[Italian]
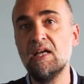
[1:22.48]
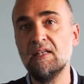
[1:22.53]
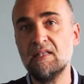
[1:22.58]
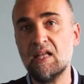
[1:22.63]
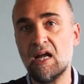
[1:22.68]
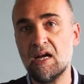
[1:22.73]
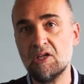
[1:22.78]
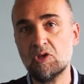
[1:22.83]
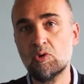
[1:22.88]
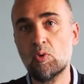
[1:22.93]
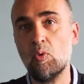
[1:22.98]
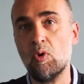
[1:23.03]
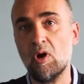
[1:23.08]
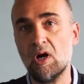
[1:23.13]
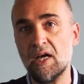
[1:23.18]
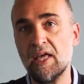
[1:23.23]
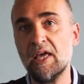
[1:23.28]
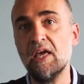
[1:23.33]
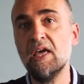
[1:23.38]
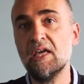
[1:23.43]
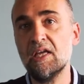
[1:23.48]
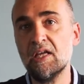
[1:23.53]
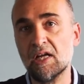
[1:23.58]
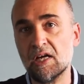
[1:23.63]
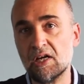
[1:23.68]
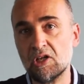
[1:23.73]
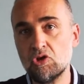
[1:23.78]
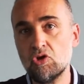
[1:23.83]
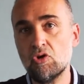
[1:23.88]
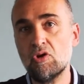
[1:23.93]
dalle scuole. In
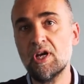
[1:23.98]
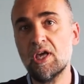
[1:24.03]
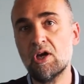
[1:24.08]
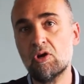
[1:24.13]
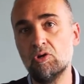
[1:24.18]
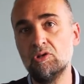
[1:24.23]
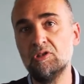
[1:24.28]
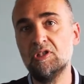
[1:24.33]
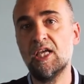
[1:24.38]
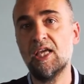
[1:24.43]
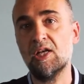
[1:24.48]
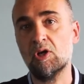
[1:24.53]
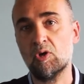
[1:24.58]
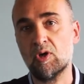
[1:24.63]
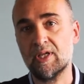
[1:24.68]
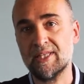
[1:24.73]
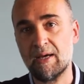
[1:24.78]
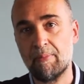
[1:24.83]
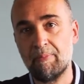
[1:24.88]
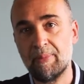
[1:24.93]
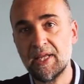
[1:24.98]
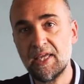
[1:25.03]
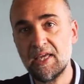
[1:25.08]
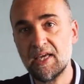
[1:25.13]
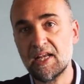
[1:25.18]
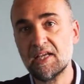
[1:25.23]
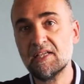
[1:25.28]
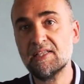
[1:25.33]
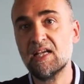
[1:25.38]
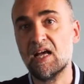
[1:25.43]
Regione continuano ad
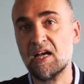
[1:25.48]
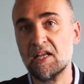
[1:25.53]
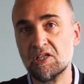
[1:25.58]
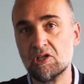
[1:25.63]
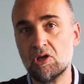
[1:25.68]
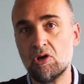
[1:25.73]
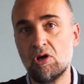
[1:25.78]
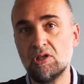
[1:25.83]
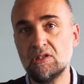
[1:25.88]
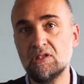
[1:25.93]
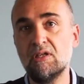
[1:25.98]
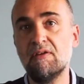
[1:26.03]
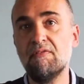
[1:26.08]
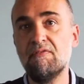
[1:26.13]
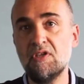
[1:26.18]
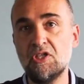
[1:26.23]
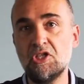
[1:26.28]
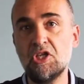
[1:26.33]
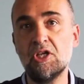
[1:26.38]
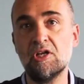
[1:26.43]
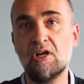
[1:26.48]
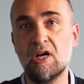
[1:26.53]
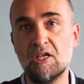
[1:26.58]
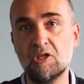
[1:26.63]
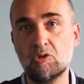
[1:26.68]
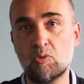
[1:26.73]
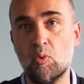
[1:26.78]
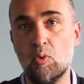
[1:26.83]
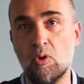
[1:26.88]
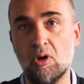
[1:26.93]
aprire sale slot vicino alle
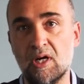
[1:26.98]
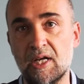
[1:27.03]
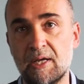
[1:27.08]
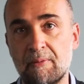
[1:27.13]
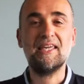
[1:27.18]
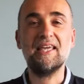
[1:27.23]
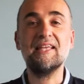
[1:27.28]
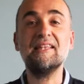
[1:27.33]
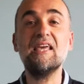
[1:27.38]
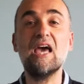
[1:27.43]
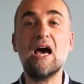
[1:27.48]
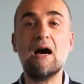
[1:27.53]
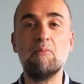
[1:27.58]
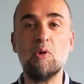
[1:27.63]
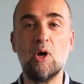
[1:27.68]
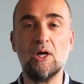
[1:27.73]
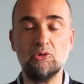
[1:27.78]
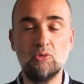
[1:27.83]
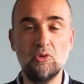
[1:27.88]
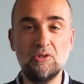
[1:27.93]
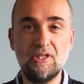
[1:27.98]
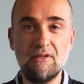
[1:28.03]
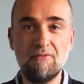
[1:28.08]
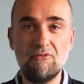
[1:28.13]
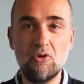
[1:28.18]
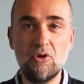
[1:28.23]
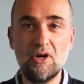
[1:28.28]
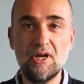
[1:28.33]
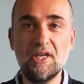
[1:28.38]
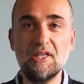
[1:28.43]
scuole. Chiediamo a tutti
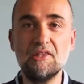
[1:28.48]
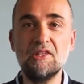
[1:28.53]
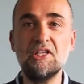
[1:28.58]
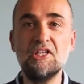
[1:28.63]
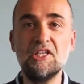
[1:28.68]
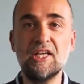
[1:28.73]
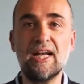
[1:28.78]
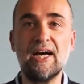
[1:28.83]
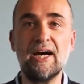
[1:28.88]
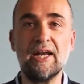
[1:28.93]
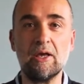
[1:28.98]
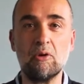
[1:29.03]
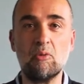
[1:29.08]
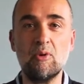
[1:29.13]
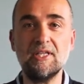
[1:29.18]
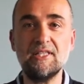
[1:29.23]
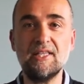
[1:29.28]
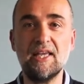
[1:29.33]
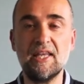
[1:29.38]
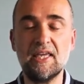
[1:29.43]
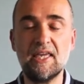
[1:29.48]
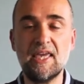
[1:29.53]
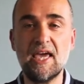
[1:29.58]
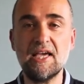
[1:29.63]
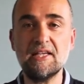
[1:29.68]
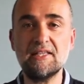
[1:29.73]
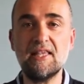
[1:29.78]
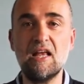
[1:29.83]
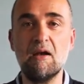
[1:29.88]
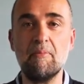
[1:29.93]
voi di girare queste
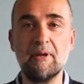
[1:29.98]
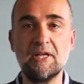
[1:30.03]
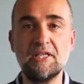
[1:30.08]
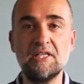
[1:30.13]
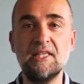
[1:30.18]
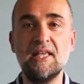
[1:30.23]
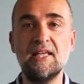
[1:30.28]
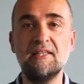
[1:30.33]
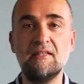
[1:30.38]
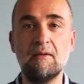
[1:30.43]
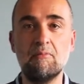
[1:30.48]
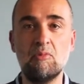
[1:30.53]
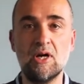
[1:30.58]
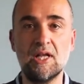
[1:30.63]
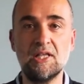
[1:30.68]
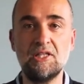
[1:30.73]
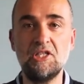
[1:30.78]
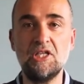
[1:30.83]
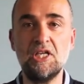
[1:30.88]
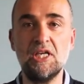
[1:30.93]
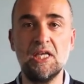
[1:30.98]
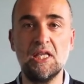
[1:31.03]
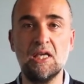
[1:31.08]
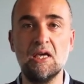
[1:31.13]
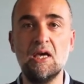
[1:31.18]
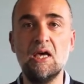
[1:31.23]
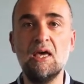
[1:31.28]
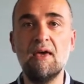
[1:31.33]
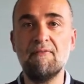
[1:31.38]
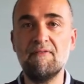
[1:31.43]
richieste al Presidente Bonaccini
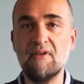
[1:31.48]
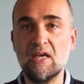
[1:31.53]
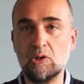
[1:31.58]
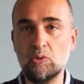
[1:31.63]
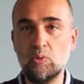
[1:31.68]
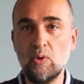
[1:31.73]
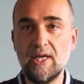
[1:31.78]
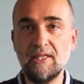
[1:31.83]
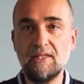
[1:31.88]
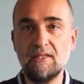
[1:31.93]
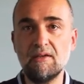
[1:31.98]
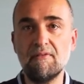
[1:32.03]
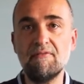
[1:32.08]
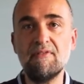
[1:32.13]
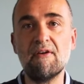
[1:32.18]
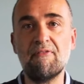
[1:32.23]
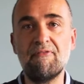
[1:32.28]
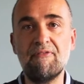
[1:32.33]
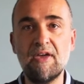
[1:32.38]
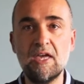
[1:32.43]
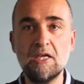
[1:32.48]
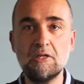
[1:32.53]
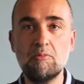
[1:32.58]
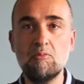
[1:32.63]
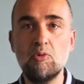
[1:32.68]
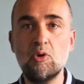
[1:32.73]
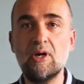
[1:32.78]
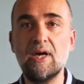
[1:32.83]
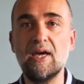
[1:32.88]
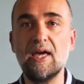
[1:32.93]
via tweet, via
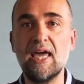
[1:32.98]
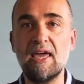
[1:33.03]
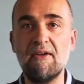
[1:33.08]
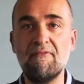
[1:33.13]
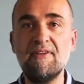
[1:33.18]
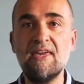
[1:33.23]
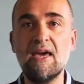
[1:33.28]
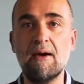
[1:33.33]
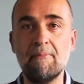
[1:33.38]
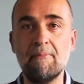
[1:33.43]
Facebook e via